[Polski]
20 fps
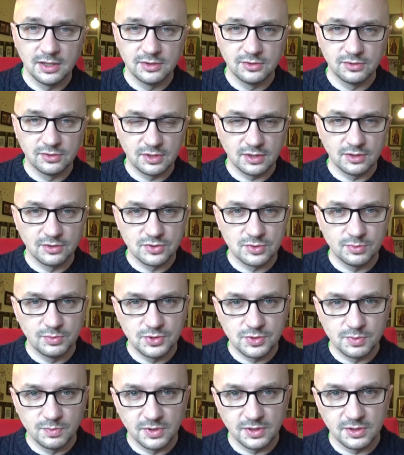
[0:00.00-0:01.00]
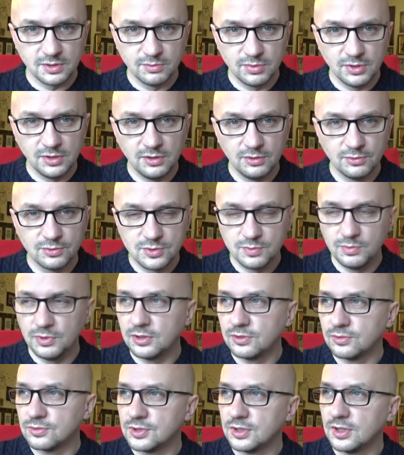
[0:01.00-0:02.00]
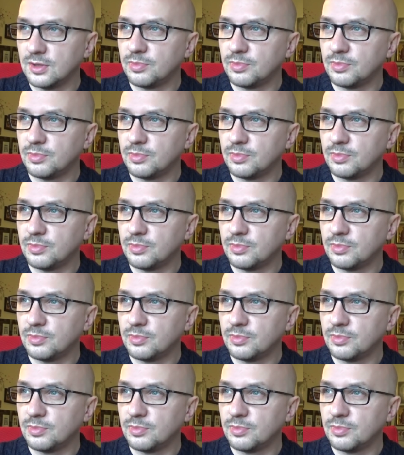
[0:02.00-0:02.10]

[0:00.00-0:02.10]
do tego, żebyśmy byli ludźmi, którzy